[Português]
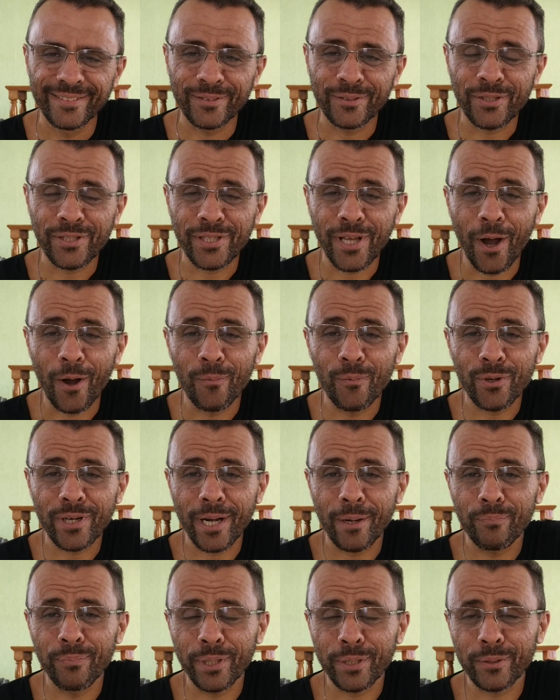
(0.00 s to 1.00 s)
O Salmo
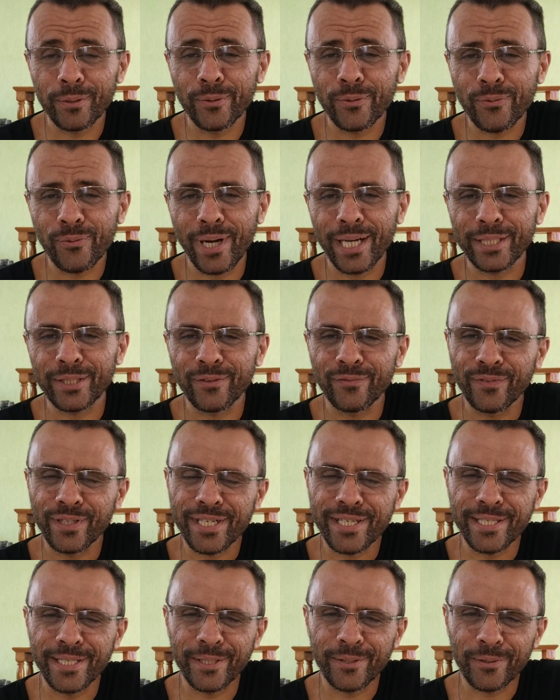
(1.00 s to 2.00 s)
capítulo 4,
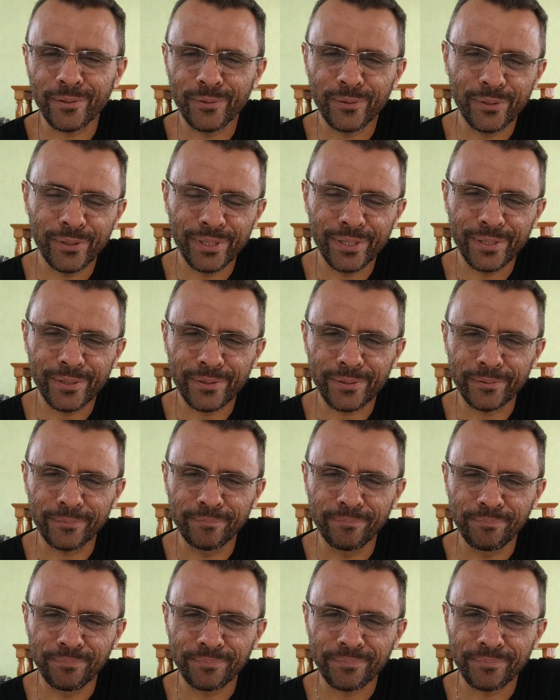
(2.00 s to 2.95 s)
versículo 8,